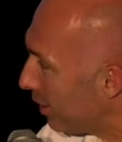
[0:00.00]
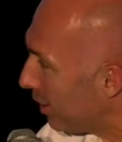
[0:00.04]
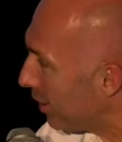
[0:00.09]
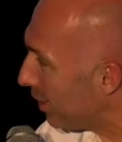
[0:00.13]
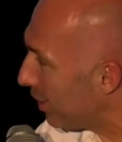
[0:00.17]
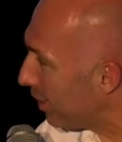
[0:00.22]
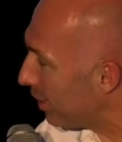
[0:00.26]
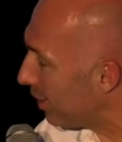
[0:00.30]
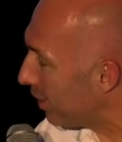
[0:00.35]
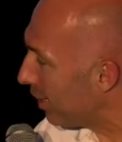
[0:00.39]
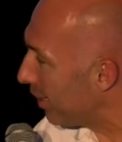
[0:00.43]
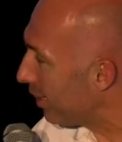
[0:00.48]

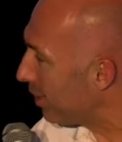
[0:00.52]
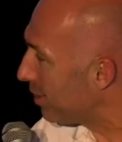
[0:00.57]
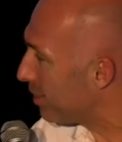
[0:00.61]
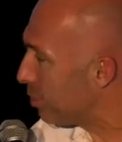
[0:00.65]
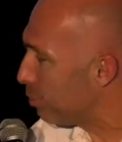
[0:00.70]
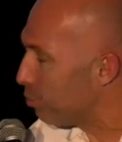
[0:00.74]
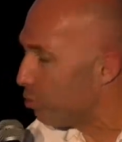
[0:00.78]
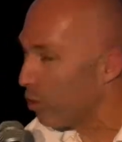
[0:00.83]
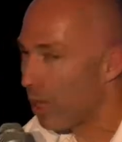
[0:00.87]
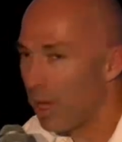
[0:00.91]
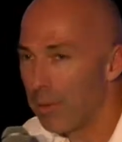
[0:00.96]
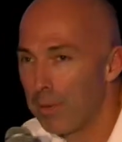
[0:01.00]
Et si tu peux
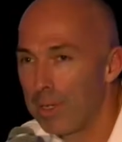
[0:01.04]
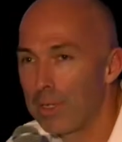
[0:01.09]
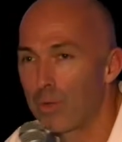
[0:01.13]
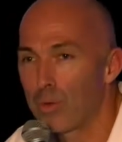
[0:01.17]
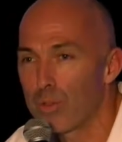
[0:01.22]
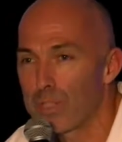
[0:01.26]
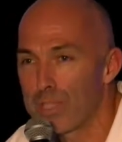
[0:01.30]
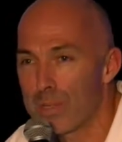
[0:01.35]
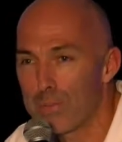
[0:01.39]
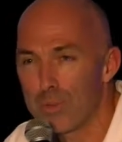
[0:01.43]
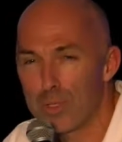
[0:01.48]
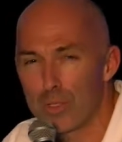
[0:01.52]
rappeler le
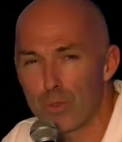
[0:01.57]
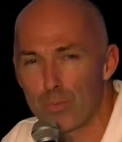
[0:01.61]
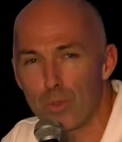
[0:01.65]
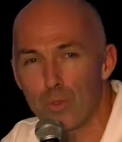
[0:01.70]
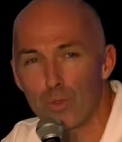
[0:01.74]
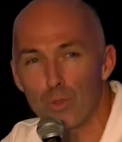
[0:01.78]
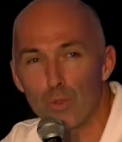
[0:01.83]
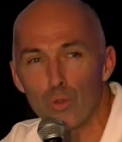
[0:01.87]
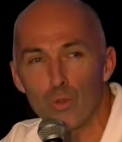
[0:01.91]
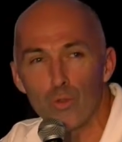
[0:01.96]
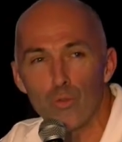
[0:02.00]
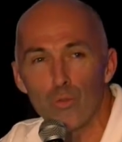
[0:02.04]
concept, parce que je pense que
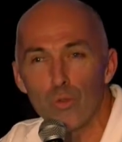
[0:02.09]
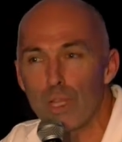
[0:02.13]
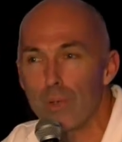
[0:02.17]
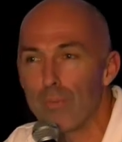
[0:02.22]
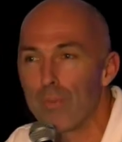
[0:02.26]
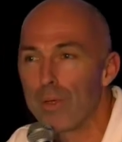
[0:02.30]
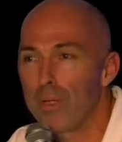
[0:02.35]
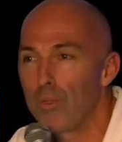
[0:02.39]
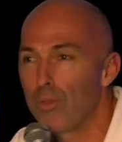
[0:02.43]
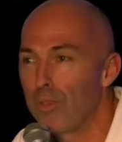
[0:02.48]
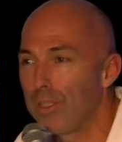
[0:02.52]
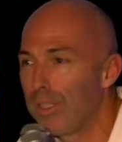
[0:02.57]
tout le monde n'a pas
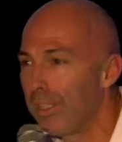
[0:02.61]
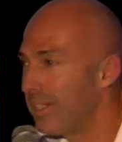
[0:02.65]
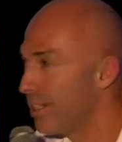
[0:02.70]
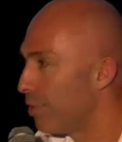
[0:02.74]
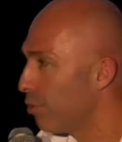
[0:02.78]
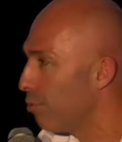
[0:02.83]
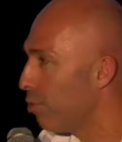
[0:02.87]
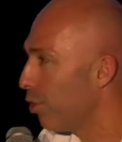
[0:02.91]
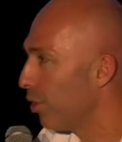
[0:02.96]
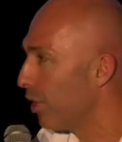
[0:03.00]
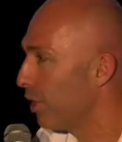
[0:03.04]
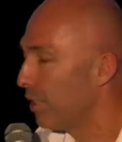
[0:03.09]
utilisé
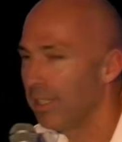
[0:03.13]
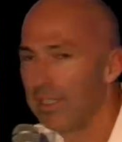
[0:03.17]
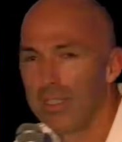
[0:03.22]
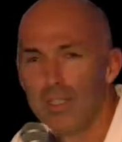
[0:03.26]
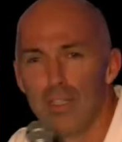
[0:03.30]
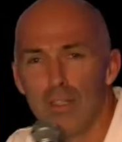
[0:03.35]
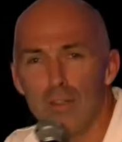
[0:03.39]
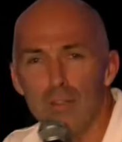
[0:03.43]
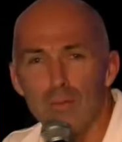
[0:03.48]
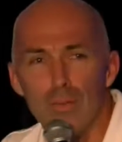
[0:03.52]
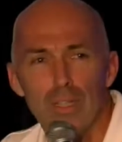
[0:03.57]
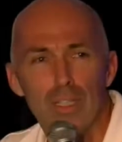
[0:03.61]
Uber Eats.
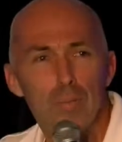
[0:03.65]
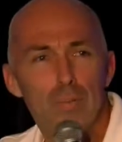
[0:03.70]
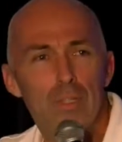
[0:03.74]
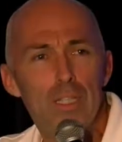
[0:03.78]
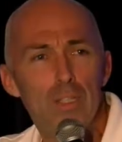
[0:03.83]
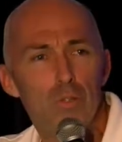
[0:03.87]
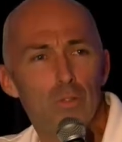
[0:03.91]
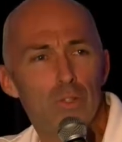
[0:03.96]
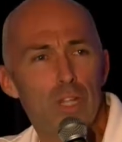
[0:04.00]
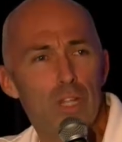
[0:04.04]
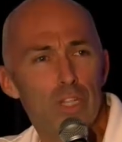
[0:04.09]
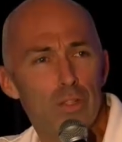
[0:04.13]
Peut-être un petit
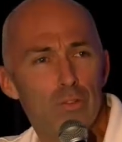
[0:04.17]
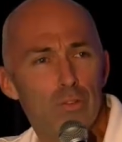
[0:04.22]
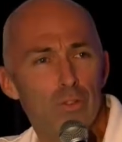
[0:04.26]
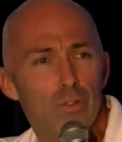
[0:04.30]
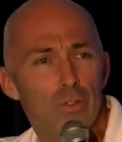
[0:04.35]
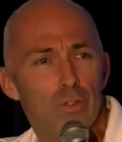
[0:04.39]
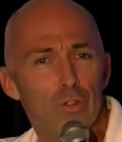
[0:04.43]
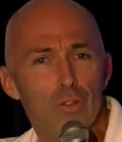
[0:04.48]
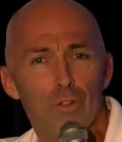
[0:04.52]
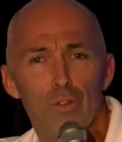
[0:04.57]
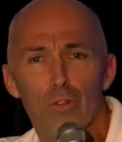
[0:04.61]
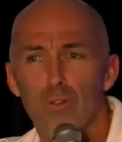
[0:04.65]
sondage avant.
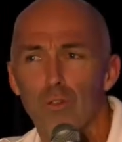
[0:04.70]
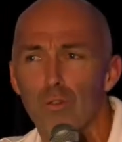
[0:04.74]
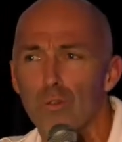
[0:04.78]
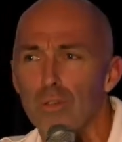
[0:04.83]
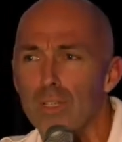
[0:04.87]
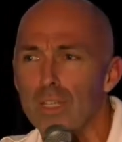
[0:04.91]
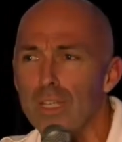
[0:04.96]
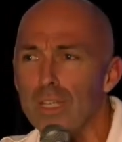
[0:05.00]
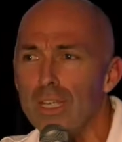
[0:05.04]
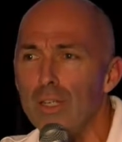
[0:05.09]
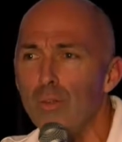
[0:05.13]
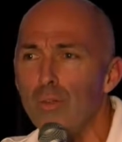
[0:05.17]
Qui
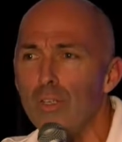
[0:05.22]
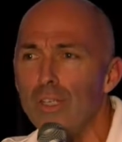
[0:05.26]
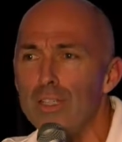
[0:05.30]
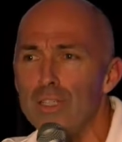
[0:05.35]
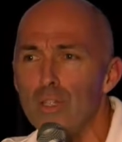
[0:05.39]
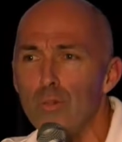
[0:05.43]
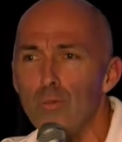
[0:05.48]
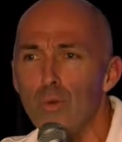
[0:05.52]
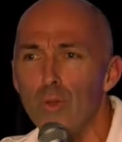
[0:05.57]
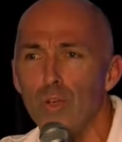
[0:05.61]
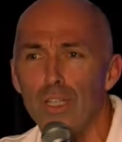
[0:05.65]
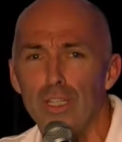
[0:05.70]
a utilisé
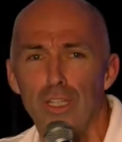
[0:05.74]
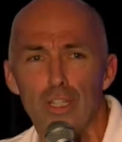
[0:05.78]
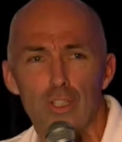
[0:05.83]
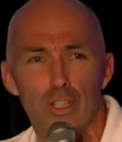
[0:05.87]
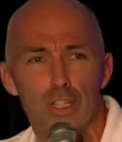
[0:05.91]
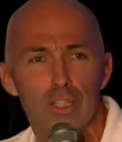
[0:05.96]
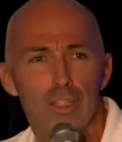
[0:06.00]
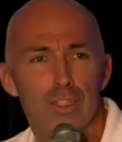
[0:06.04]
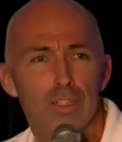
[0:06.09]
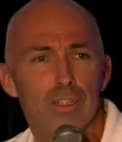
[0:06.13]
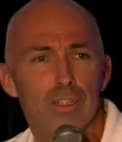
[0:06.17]
Uber Eats déjà